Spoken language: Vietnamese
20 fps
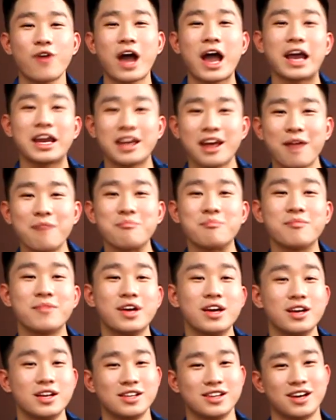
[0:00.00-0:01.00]
2 năm
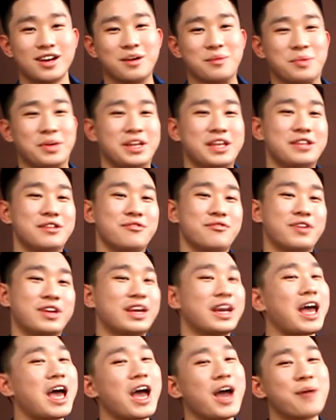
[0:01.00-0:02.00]
mình đi từ Việt
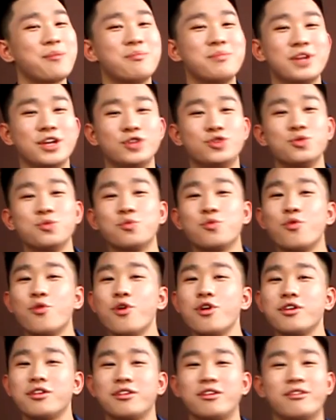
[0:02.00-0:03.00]
Nam đến Trung
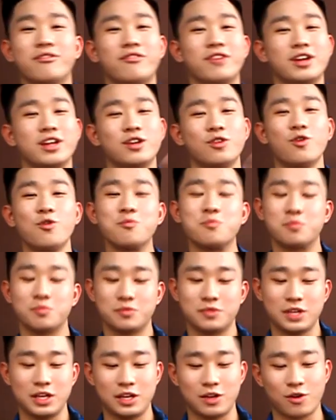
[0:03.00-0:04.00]
Quốc và đến Úc
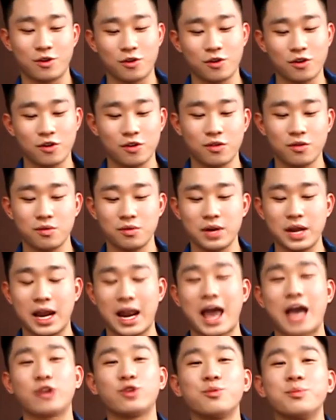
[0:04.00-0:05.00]
thì nó để
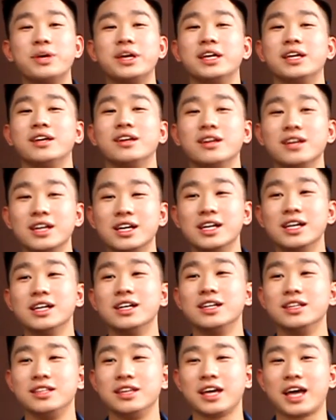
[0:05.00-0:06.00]
lại cho mình
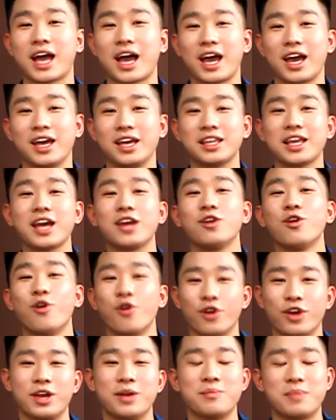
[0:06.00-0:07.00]
những cái thay đổi
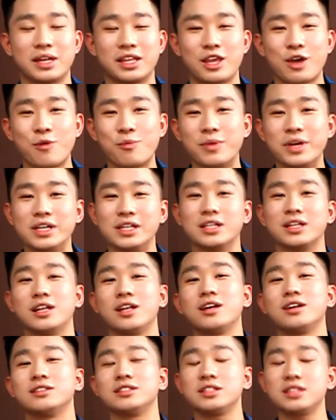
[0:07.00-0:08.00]
mà theo mình
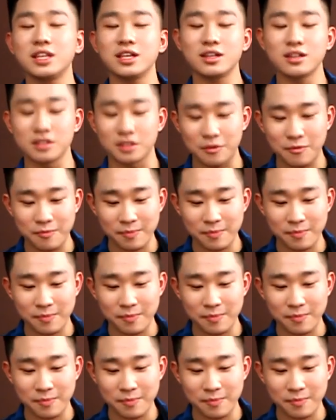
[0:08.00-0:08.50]
là rất tích cực.